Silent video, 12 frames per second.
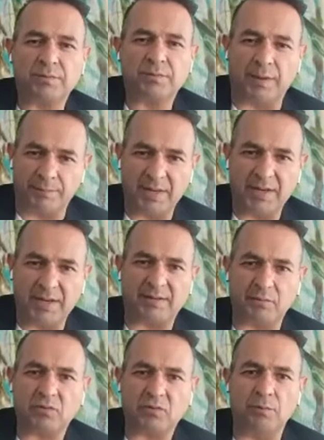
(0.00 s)
también
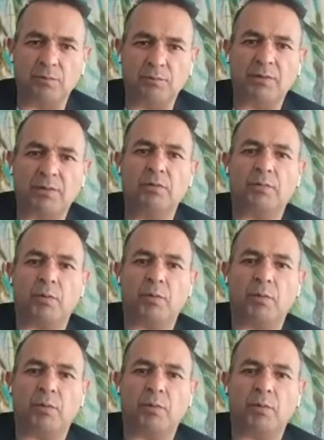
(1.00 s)
estamos comprando
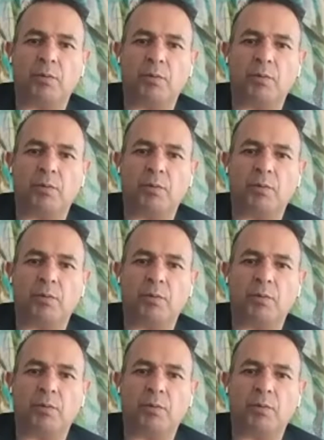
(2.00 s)
productos